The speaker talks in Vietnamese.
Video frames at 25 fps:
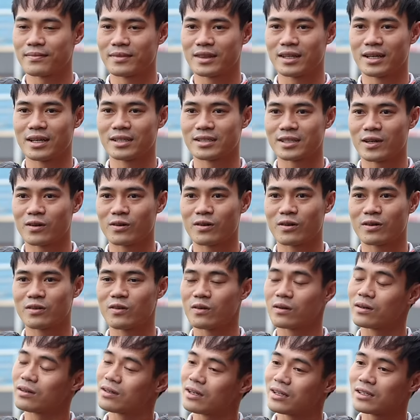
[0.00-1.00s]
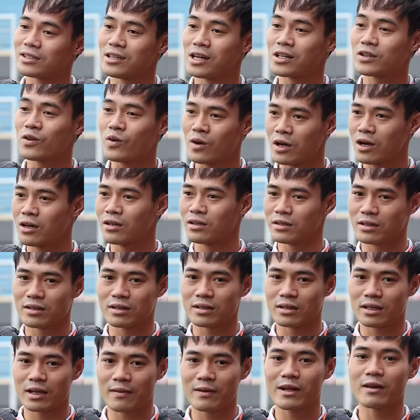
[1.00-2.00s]
Thì sau đó đội đã, đã tốt hơn.
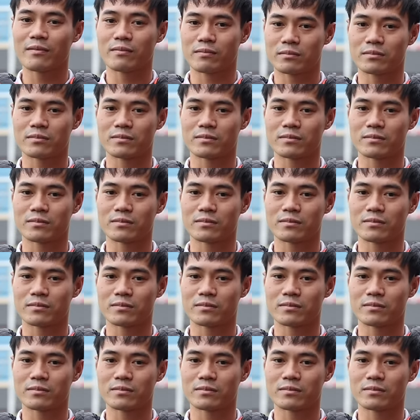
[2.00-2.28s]
Em nghĩ là